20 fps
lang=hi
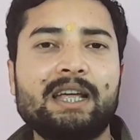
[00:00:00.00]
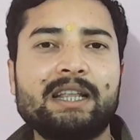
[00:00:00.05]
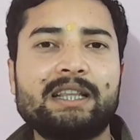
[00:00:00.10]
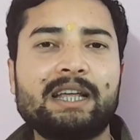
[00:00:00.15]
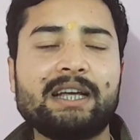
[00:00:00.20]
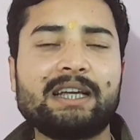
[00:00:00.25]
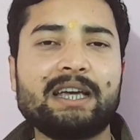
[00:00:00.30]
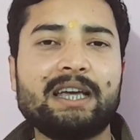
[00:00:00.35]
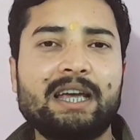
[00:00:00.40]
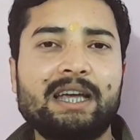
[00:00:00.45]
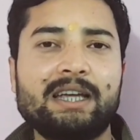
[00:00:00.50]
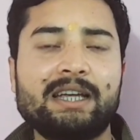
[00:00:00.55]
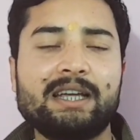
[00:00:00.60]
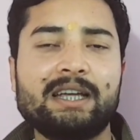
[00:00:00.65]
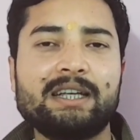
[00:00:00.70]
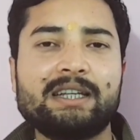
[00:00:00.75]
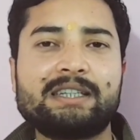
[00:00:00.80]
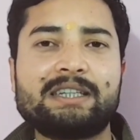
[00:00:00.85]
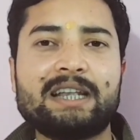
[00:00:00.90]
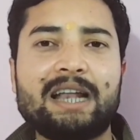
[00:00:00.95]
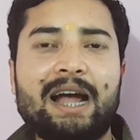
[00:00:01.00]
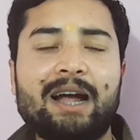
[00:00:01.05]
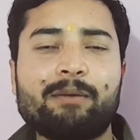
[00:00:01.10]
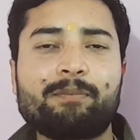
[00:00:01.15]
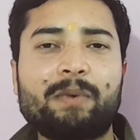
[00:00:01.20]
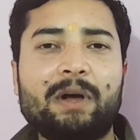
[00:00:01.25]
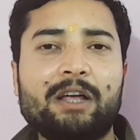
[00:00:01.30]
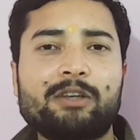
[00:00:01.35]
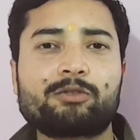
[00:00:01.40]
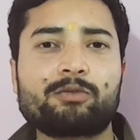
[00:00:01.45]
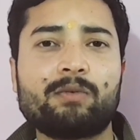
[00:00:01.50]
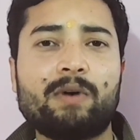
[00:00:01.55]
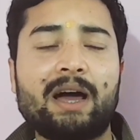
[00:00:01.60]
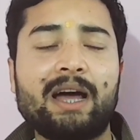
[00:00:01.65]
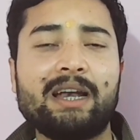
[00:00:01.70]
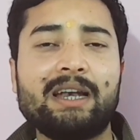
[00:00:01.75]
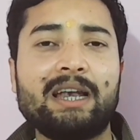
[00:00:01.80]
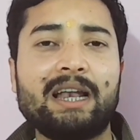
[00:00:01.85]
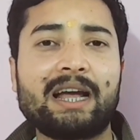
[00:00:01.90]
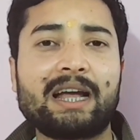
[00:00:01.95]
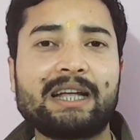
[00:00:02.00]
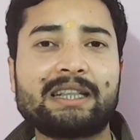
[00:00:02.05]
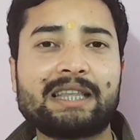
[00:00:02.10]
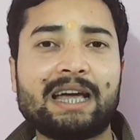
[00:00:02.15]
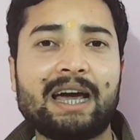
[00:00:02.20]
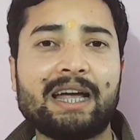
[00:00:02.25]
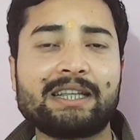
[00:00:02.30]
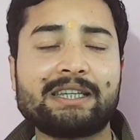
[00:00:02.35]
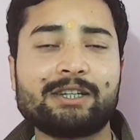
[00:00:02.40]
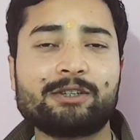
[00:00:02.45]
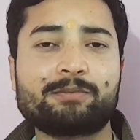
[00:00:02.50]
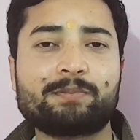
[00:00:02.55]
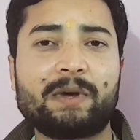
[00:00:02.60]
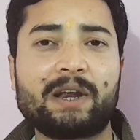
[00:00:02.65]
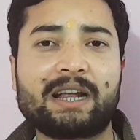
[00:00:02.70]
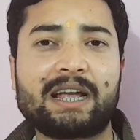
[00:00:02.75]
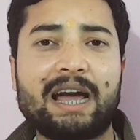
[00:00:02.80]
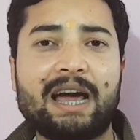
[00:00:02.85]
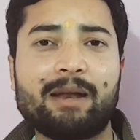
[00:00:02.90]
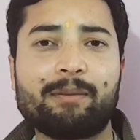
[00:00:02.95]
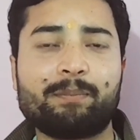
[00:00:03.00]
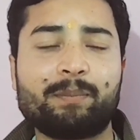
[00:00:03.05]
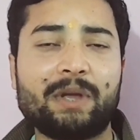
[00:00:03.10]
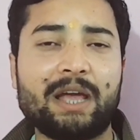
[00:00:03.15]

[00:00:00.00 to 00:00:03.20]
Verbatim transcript: देखिए चिराग पासवान लगातार जिस प्रकार